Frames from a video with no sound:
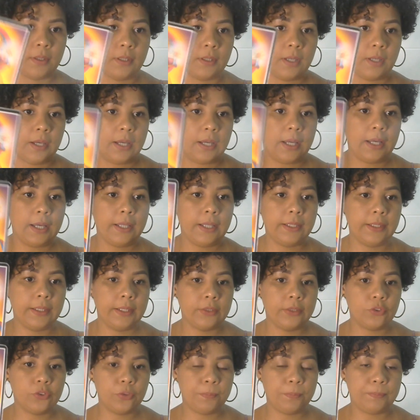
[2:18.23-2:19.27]
A
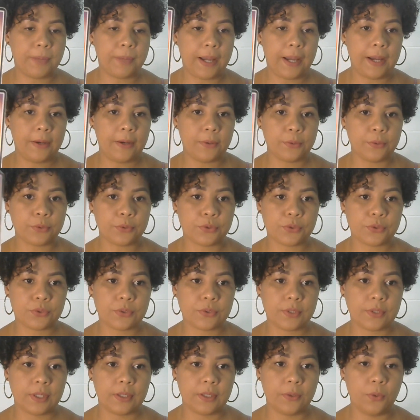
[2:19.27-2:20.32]
rainha de
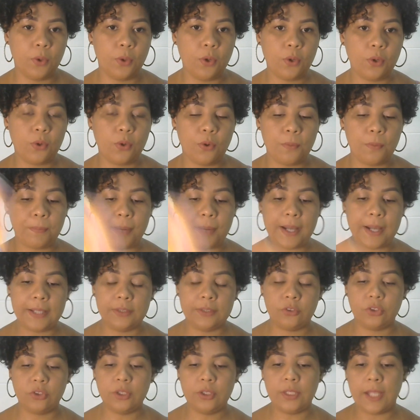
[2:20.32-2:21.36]
paus, o
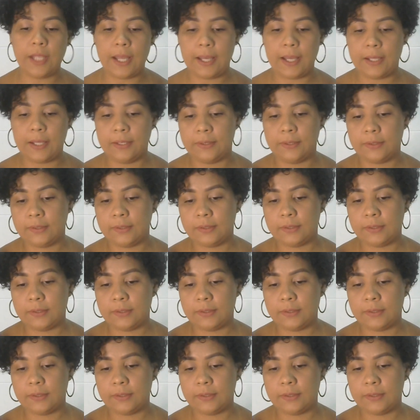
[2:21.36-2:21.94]
compartilhar.